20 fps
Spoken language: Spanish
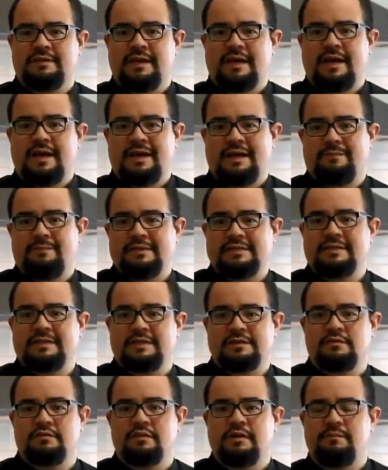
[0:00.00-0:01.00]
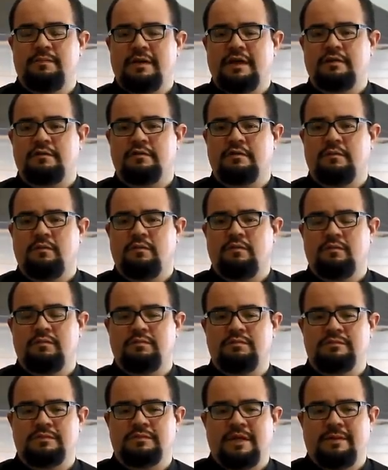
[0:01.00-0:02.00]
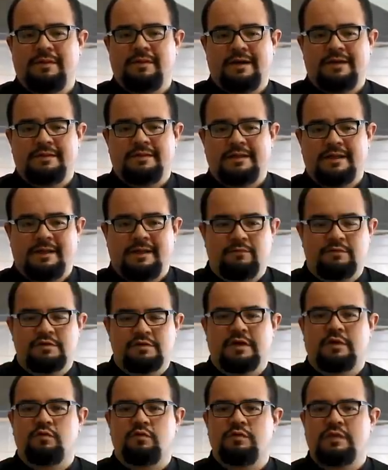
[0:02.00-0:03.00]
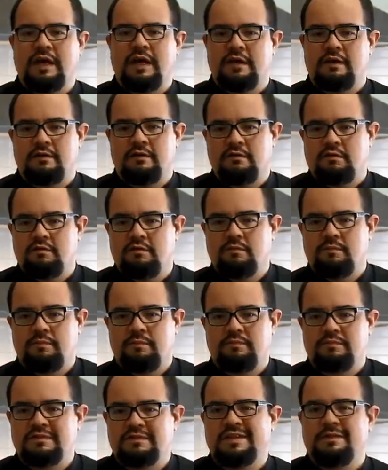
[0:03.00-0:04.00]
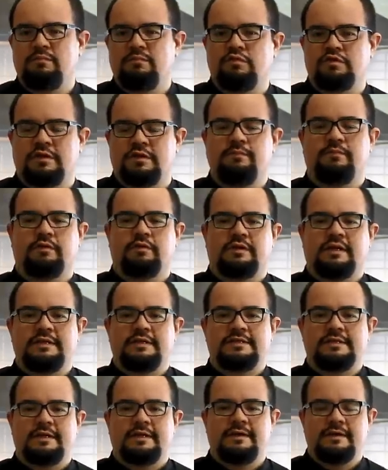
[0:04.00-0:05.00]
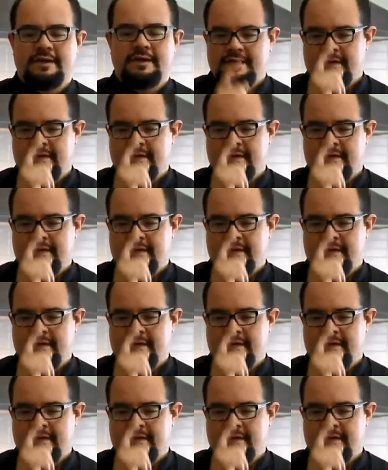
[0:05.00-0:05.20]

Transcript: dejar la presentación del plato como un tema, digamos, secundario, ¿no? sin mucha importancia.